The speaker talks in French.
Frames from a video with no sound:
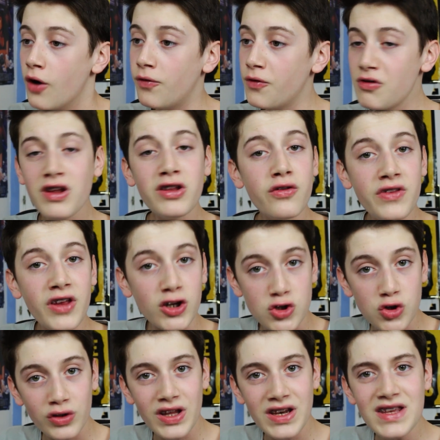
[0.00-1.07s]
Vous voulez devenir
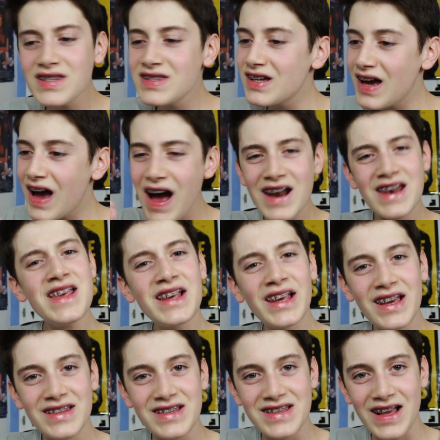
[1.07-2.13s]
journaliste Allez
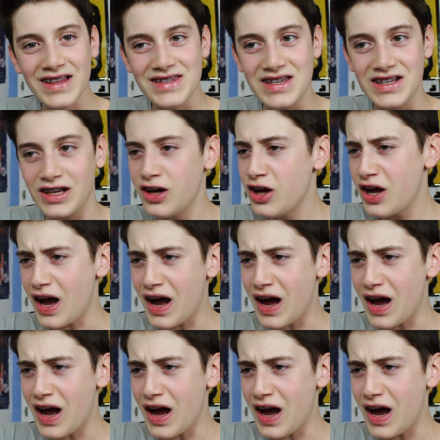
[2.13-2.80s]
écrire des articles.